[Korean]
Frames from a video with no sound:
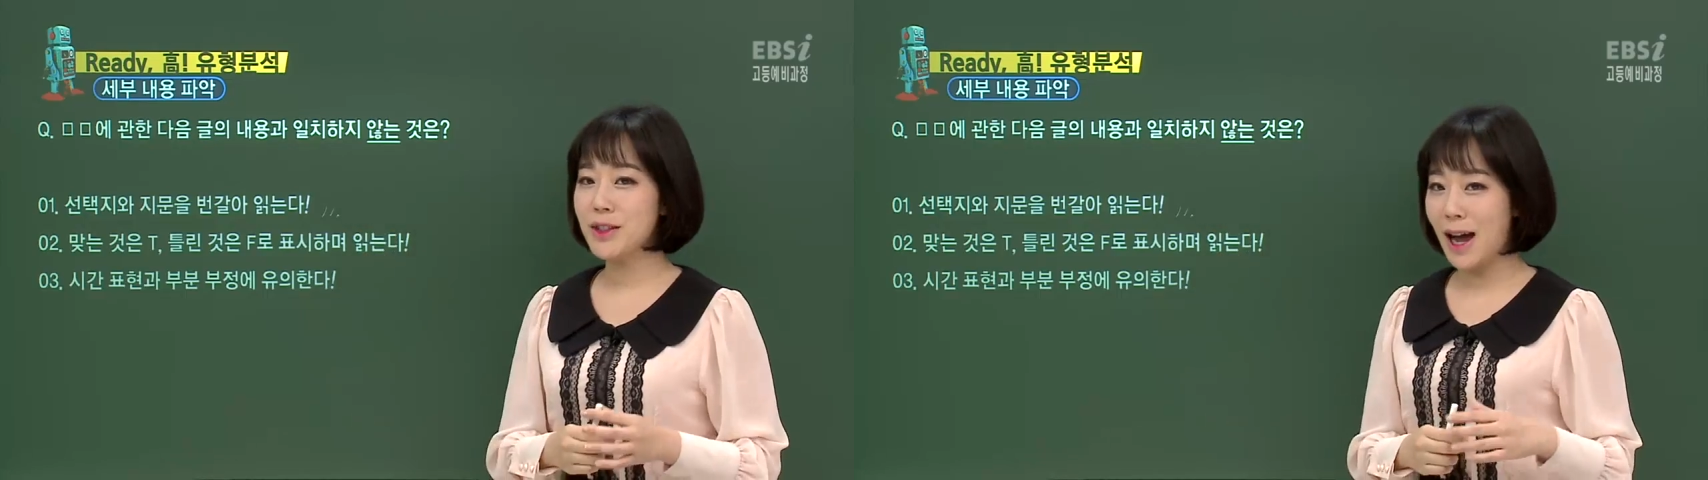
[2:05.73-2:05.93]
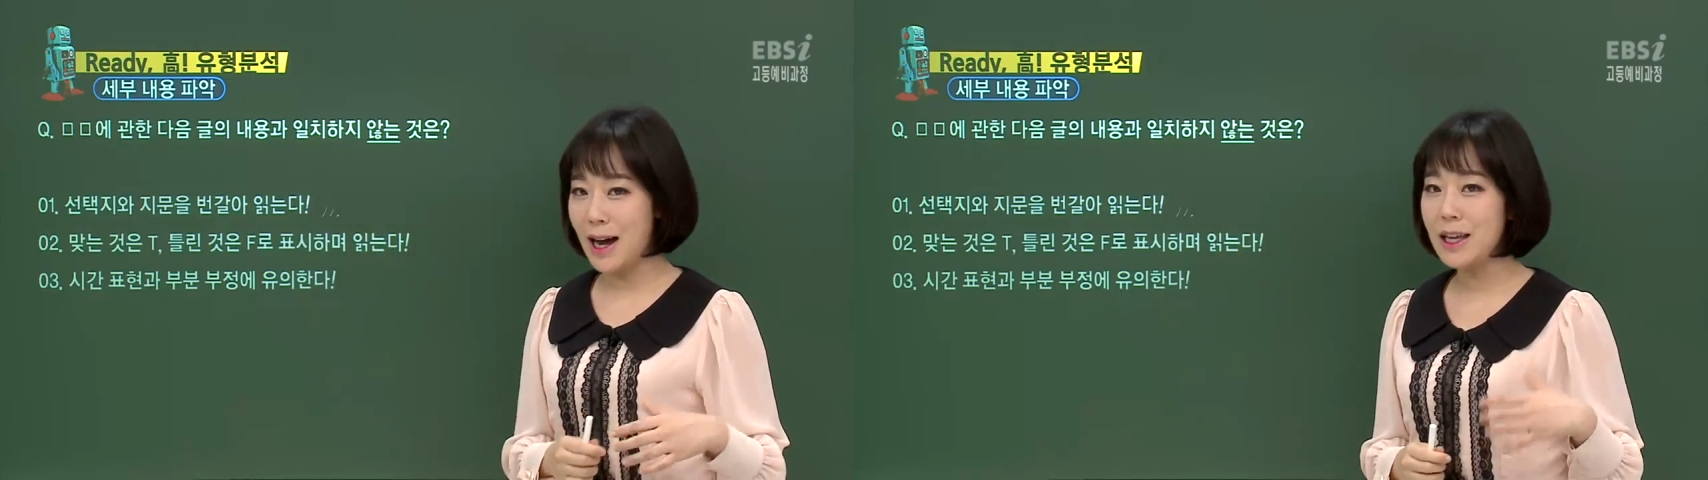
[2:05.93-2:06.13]

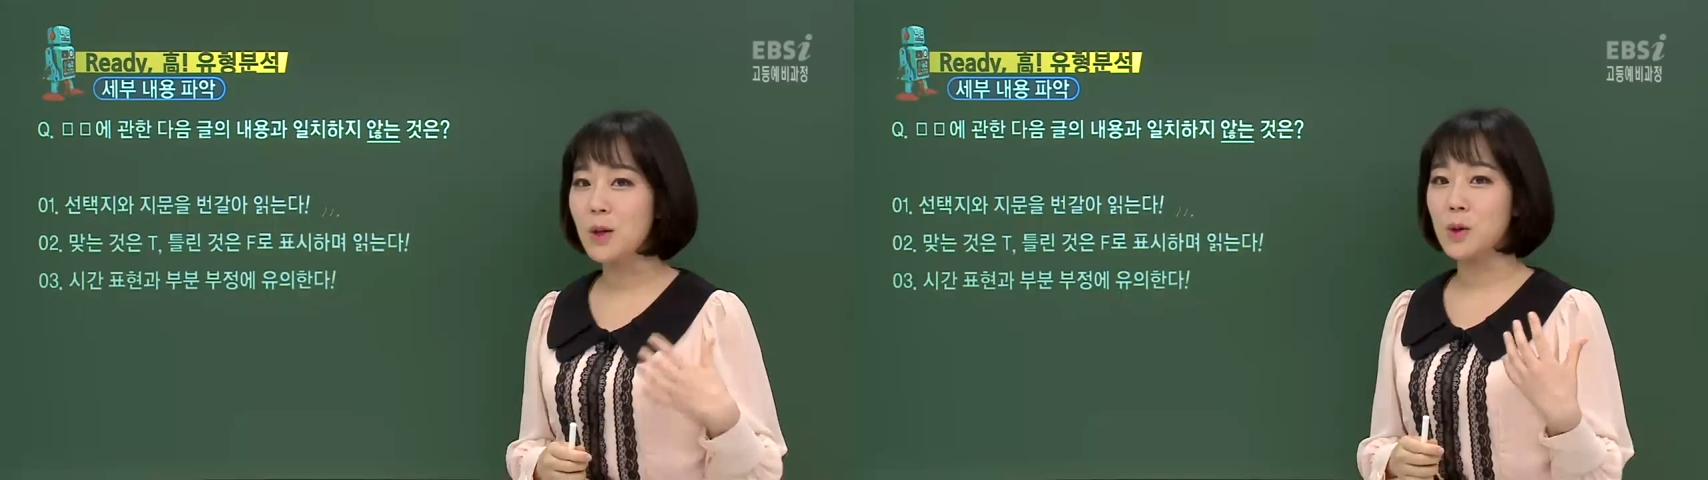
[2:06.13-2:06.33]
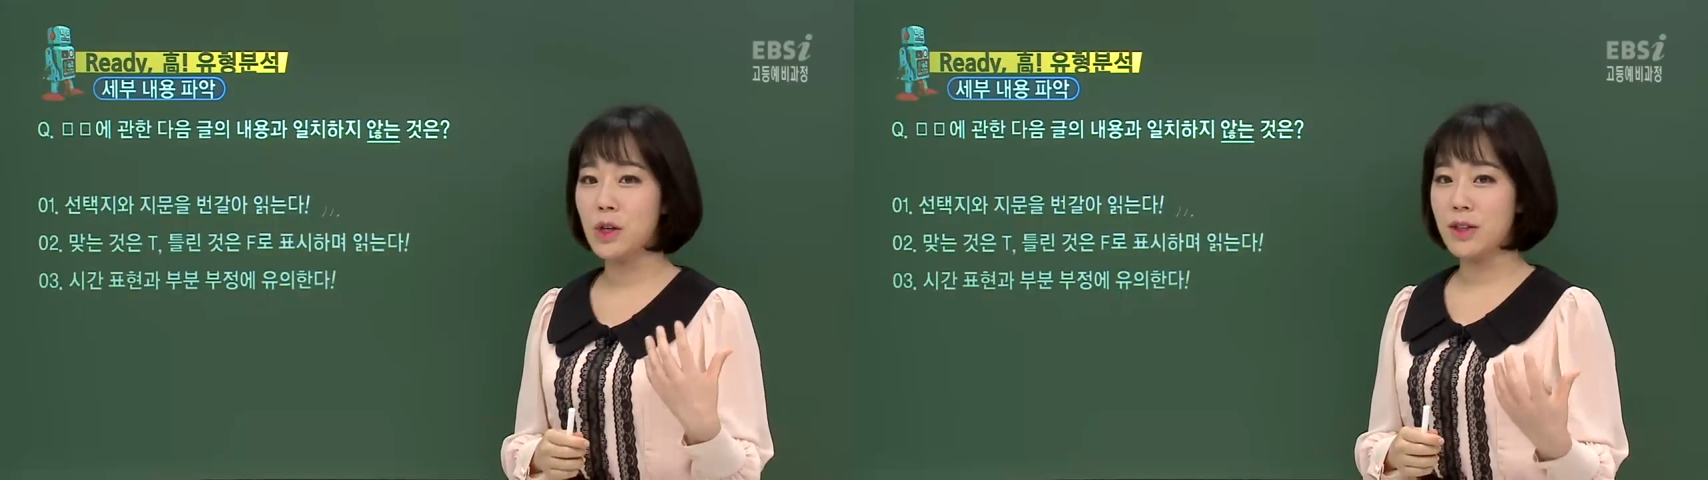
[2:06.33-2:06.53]
다
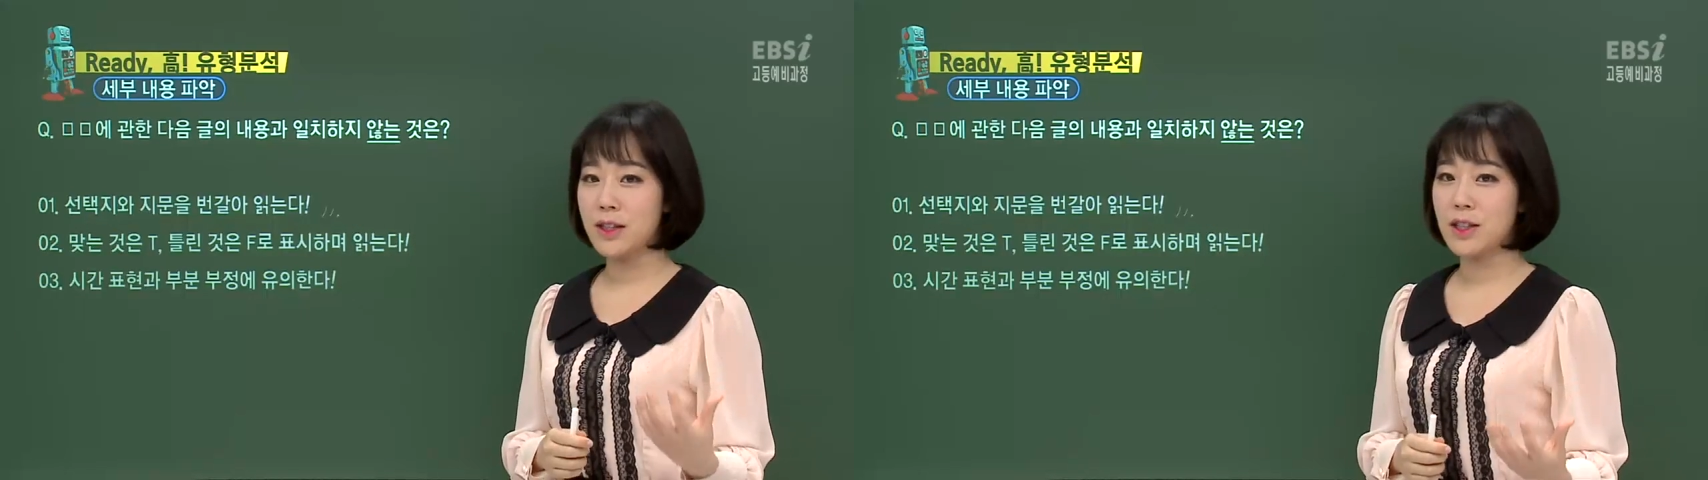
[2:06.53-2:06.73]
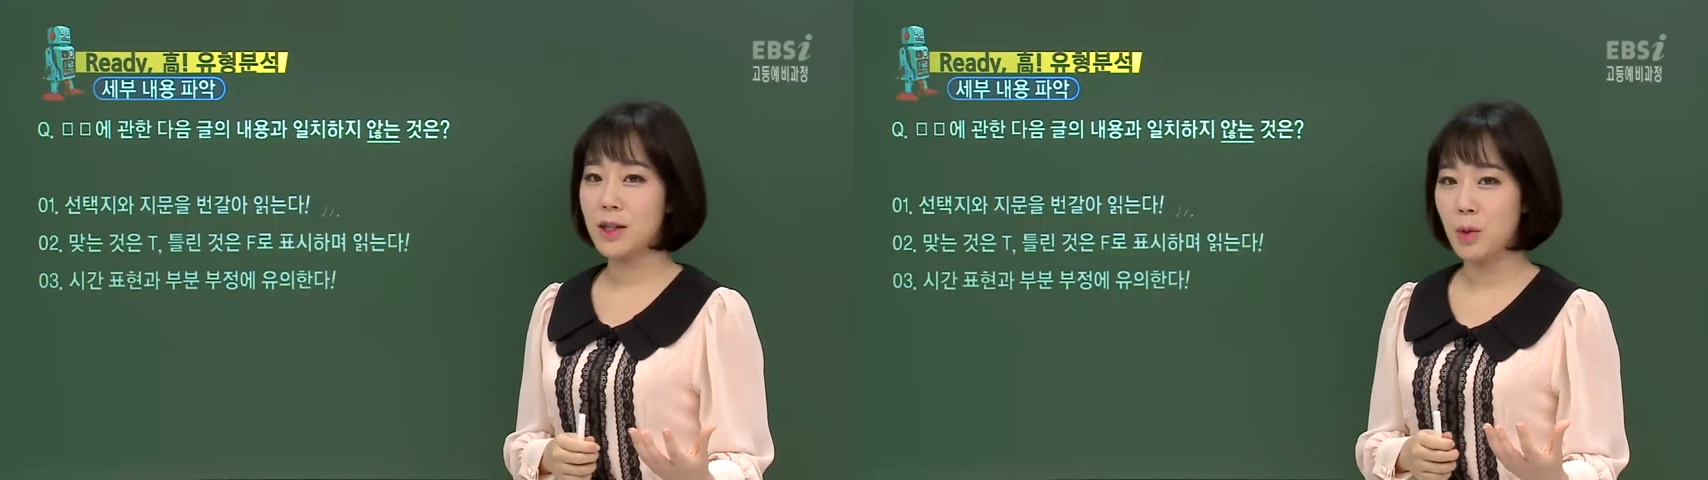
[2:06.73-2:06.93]
읽고
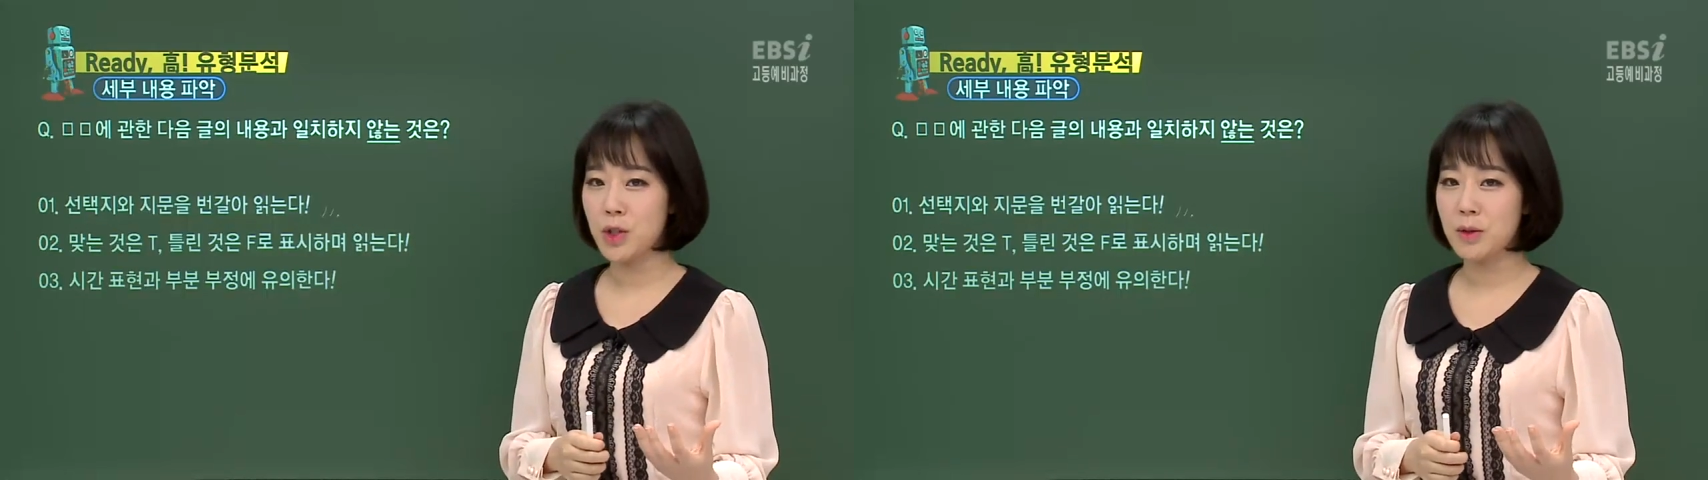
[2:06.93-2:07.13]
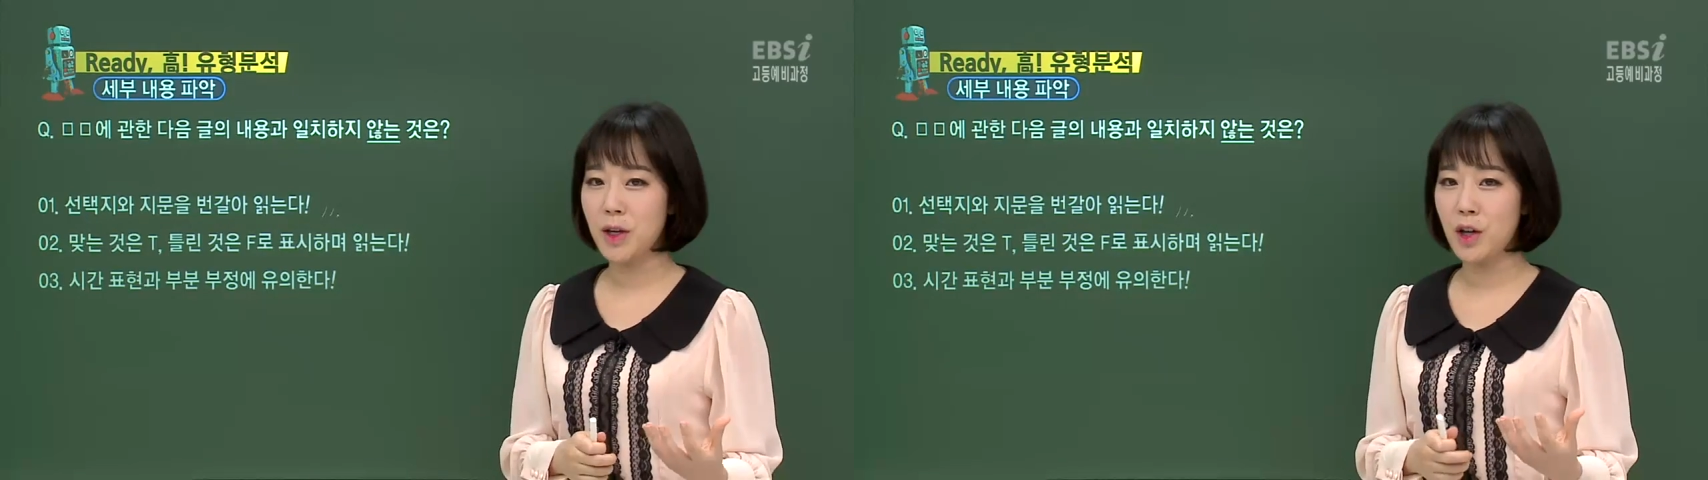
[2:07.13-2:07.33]
선택지를
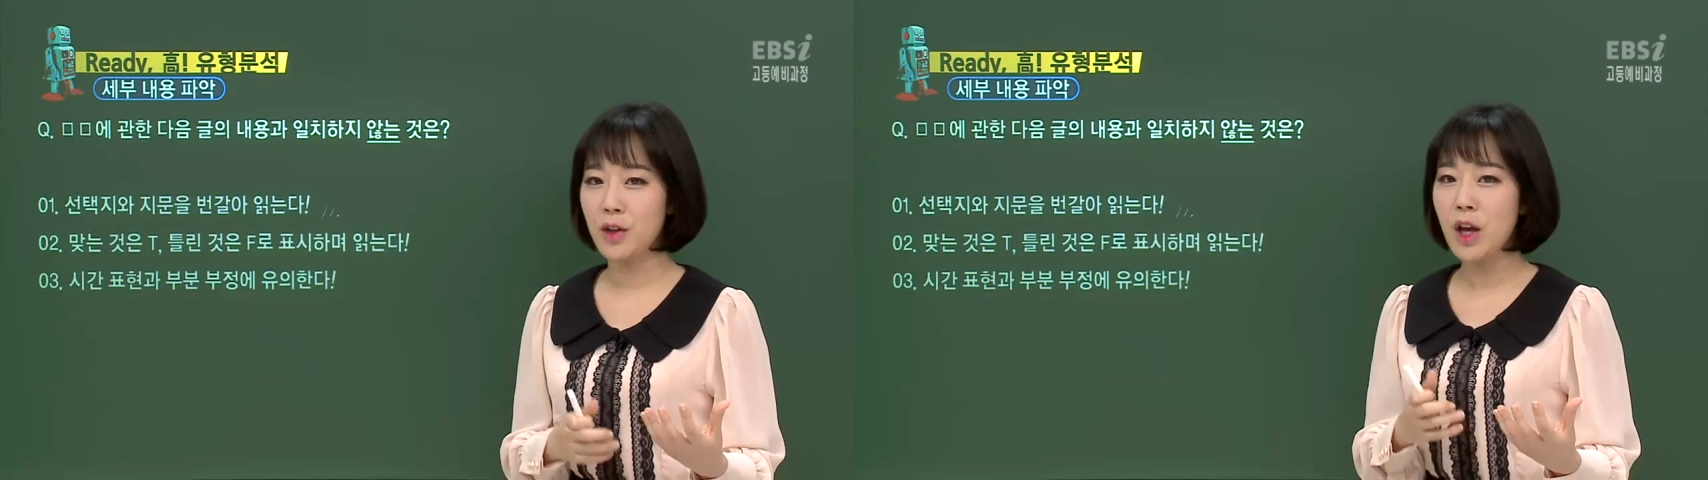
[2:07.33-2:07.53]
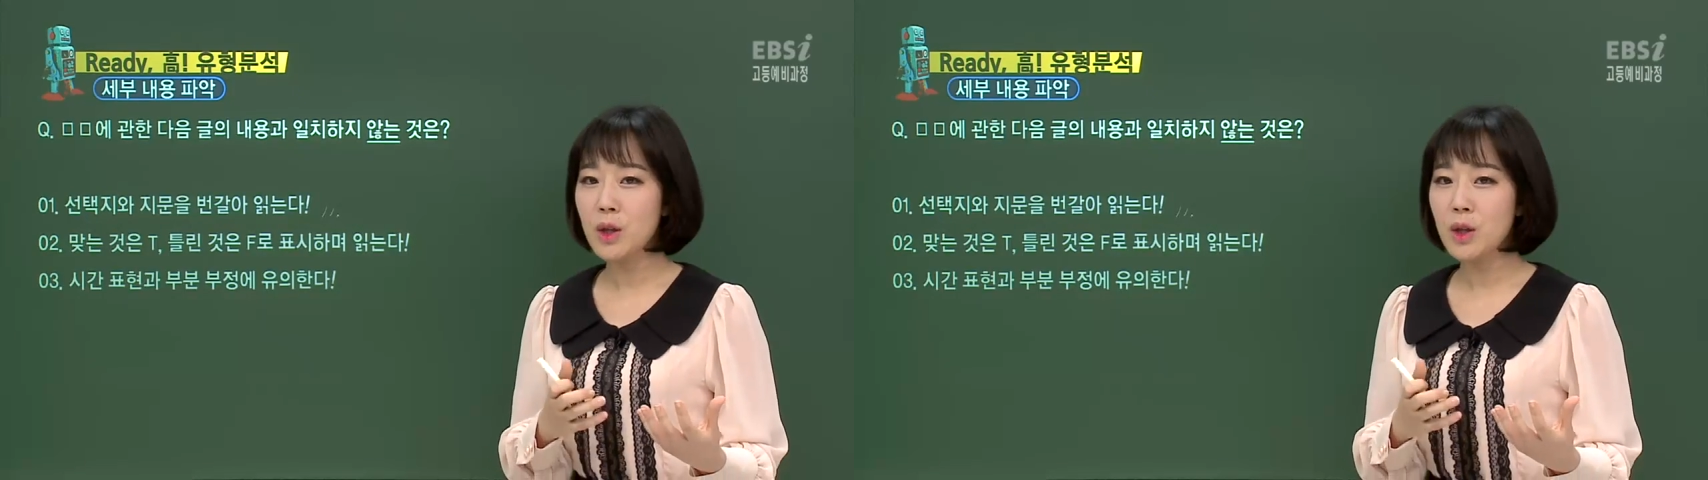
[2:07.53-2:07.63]
보시면